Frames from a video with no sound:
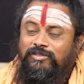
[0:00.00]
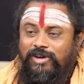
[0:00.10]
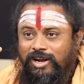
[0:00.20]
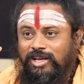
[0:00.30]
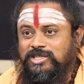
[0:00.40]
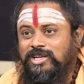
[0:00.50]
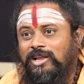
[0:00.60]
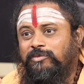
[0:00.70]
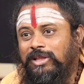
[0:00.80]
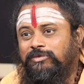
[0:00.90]
వాని
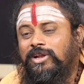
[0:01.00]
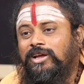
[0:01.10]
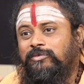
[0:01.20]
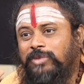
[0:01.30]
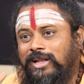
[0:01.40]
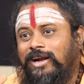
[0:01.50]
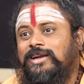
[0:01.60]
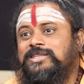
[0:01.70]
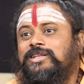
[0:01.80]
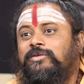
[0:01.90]
కష్టానికి ప్రతిఫలంగా పది
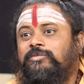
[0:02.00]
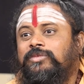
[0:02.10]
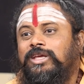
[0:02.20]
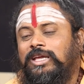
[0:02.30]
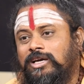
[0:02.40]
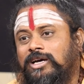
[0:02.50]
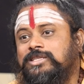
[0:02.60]
రెట్లు ఇద్దాం ఇంకా